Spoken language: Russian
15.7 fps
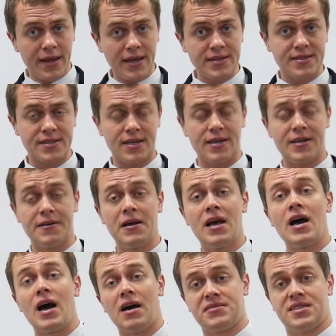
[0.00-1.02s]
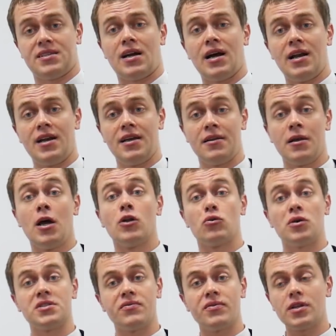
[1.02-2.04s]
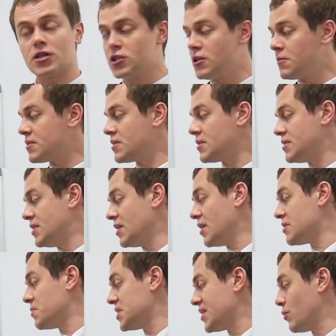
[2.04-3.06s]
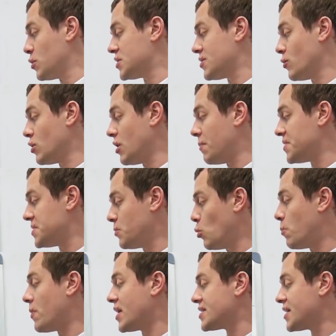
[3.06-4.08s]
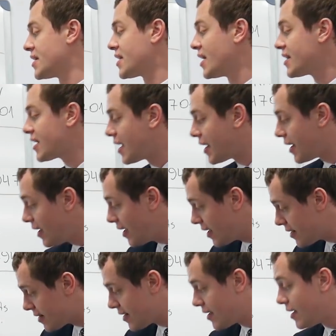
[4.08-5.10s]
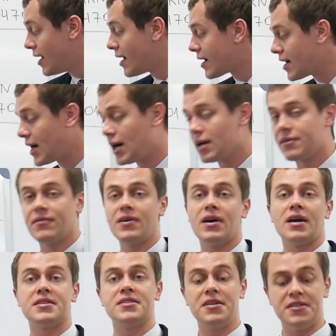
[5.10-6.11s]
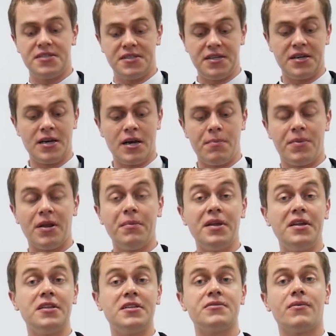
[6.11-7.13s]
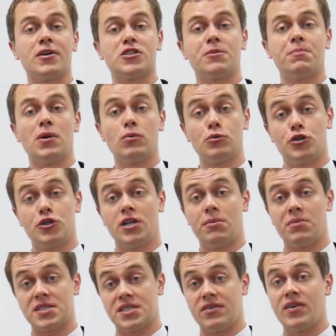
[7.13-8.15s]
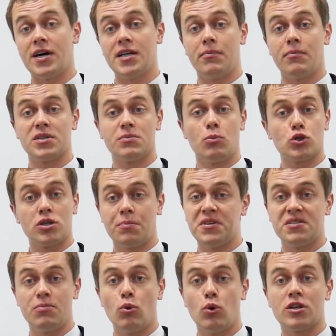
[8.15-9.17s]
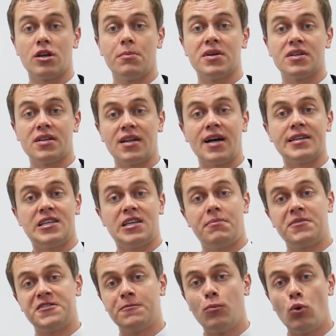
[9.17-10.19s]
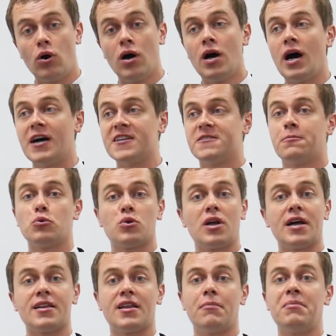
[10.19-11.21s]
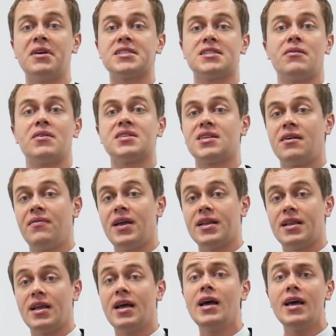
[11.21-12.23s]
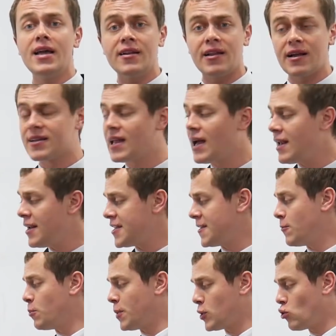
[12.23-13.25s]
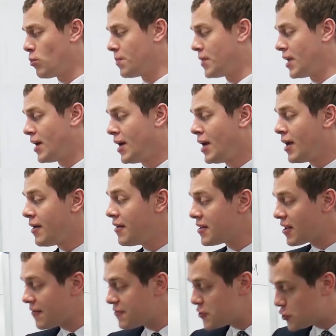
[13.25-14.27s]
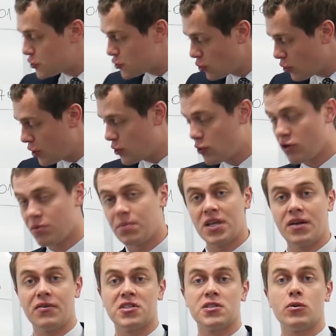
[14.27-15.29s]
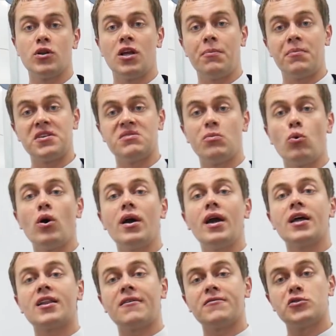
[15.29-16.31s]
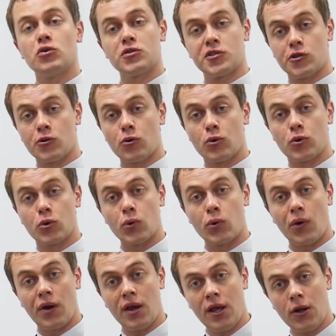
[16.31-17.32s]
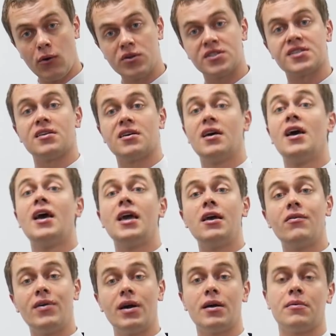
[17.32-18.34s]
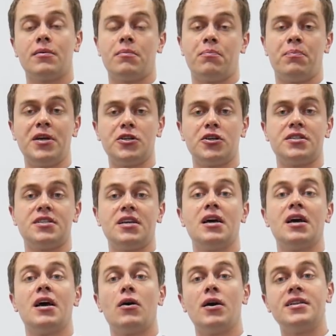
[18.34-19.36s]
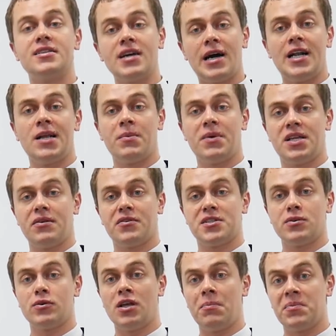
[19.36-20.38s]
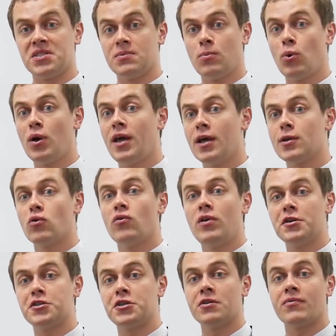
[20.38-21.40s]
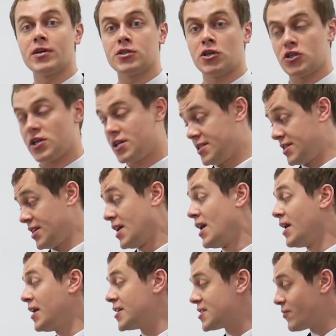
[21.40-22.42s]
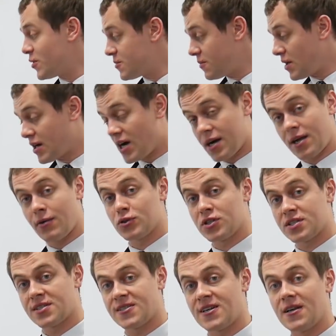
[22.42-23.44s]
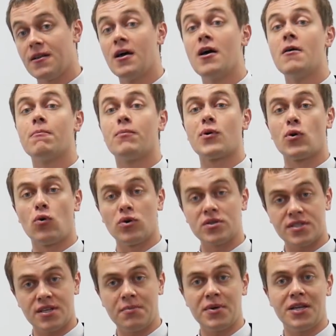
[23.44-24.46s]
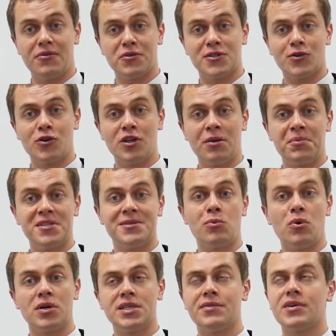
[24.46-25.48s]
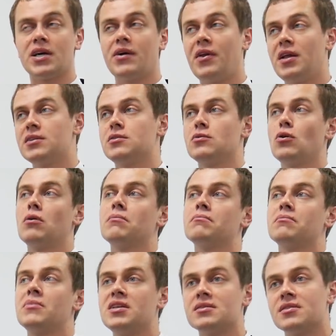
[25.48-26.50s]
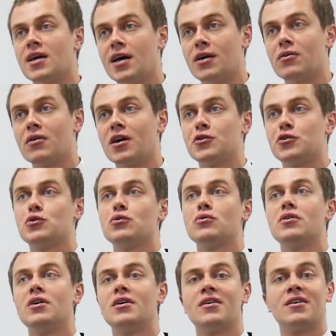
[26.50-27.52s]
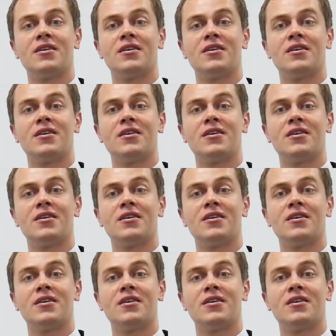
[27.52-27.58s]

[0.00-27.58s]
из Австралии. То есть вы должны делать мотивационное письмо, показать конкретно, как вы хотите применить ваше полученное образование. Возможно, письмо от работодателя, письмо от депутата местного совета и так далее и тому подобное. И это все идет мотивационное письмо, и это все структурируется, и вы пишете идеальное мотивационное письмо, и это увеличит ваши шансы. Если у вас, как я уже сказал, просто мотивационное письмо, где вы говорите, но не знаю, хочу